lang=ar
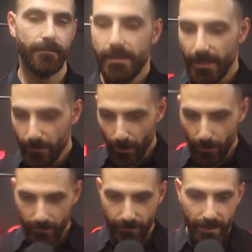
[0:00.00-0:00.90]
زي ما
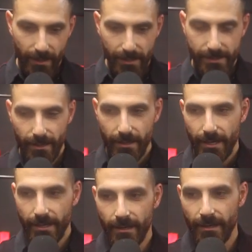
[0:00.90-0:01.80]
قلت في هذا العصر اللي
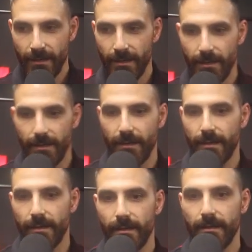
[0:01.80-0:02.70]
احنا
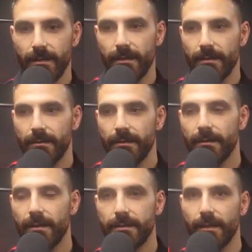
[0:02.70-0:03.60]
آه،
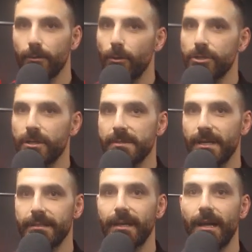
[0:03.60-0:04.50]
التكنولوجيا
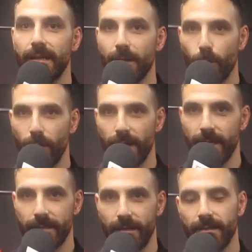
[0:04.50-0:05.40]
مسيطرة علينا
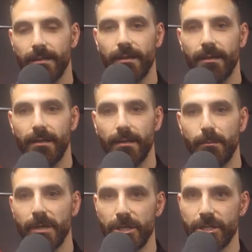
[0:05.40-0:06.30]
كلياتنا آه،
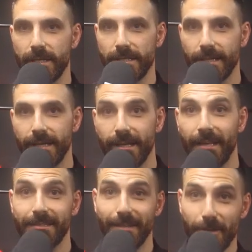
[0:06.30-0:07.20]
من الجيل الصغير
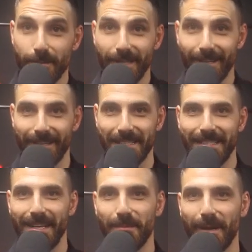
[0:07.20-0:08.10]
حتى اليوم صار
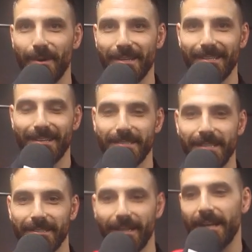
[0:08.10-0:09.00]
الإسلام الكبار صارت
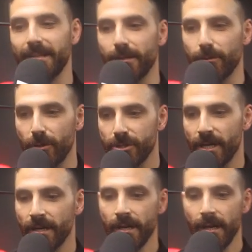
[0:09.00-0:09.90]
تسيطر عليهم التكنولوجيا